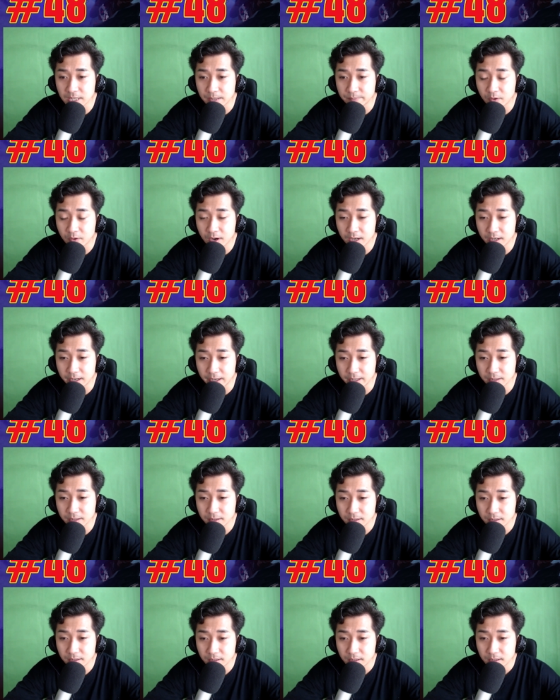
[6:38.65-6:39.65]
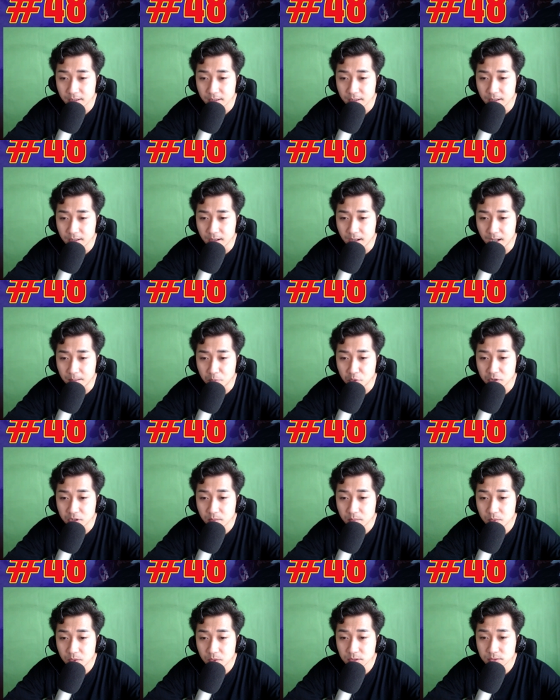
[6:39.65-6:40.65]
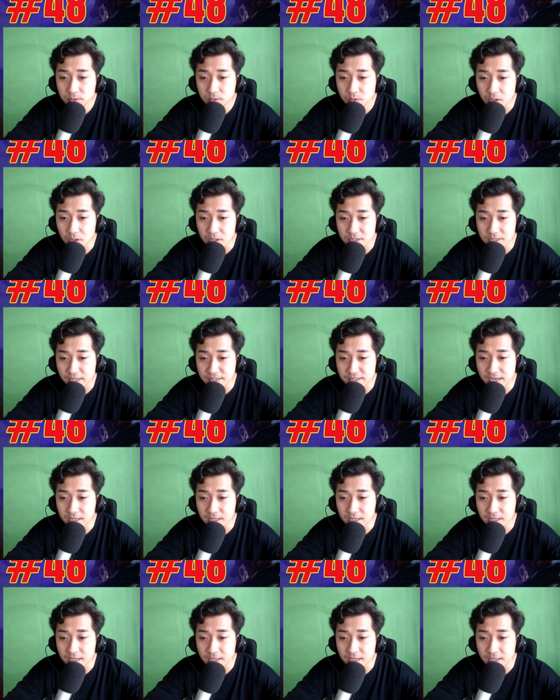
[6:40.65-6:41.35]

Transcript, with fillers: là đại sảnh khiêu vũ ở trăng ở tầng trệt,